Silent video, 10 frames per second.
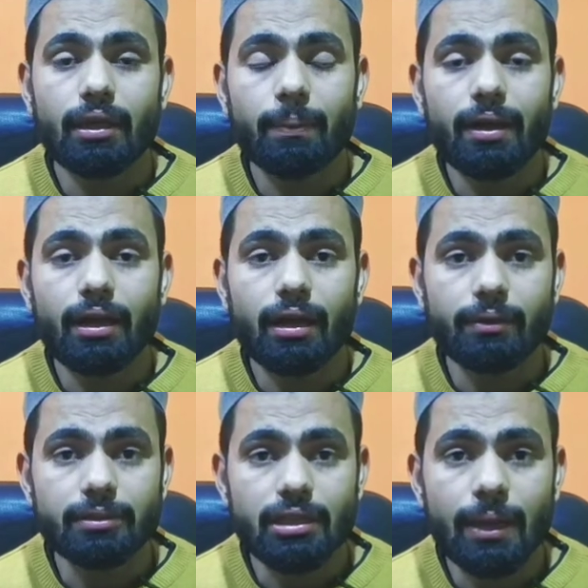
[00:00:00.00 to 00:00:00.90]

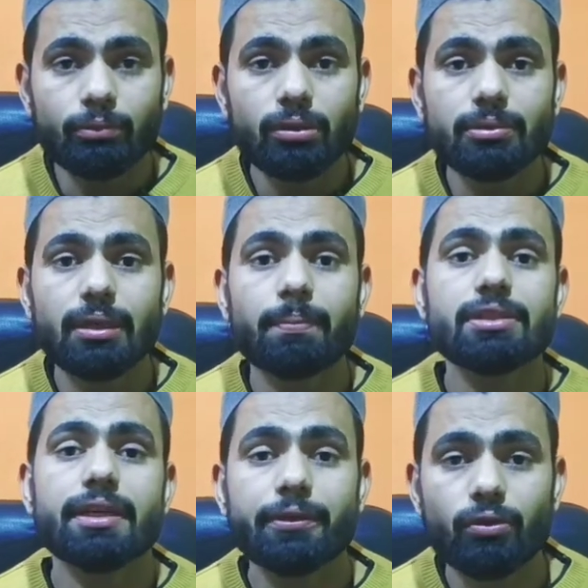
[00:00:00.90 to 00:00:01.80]
हम इस्लाम तो हमेशा
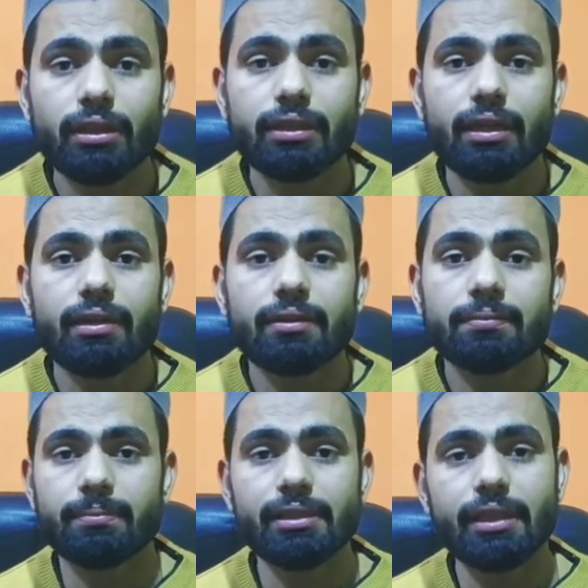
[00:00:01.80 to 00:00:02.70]
बचाने को कहता है
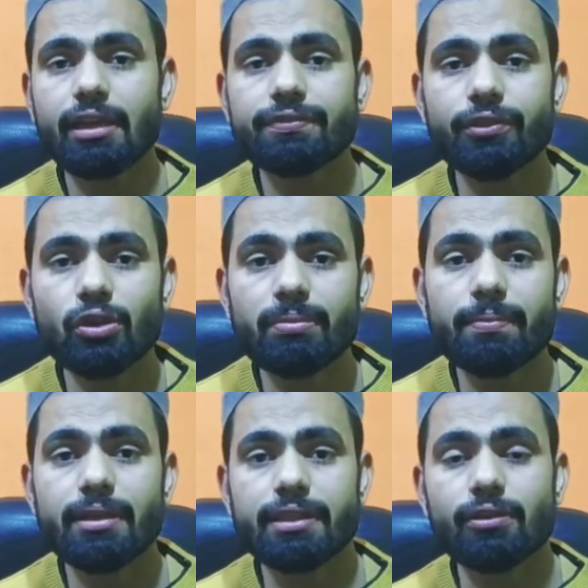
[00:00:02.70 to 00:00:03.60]
मिलता है नेक्स्ट वीडियो में
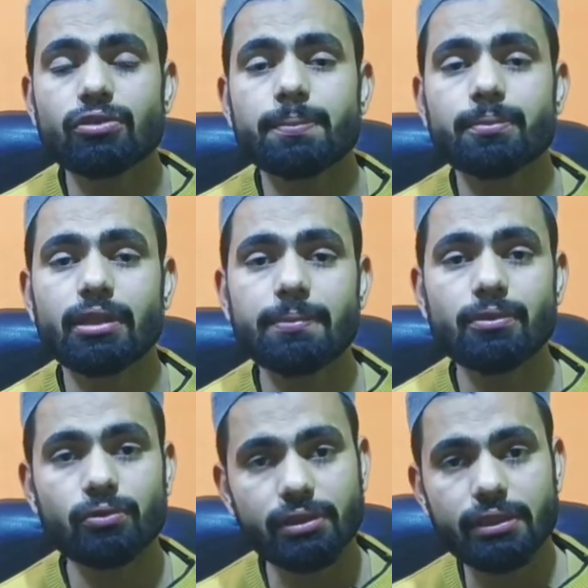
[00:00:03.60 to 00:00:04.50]
मेरे चैनल को सब्सक्राइब
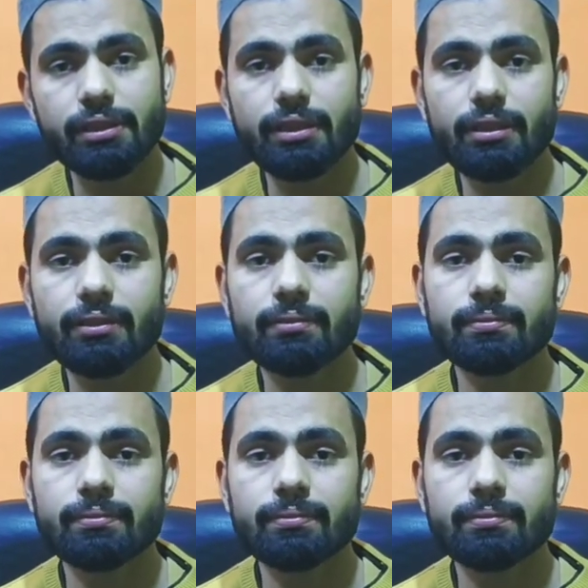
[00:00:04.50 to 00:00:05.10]
ज़रूर कर दिएगा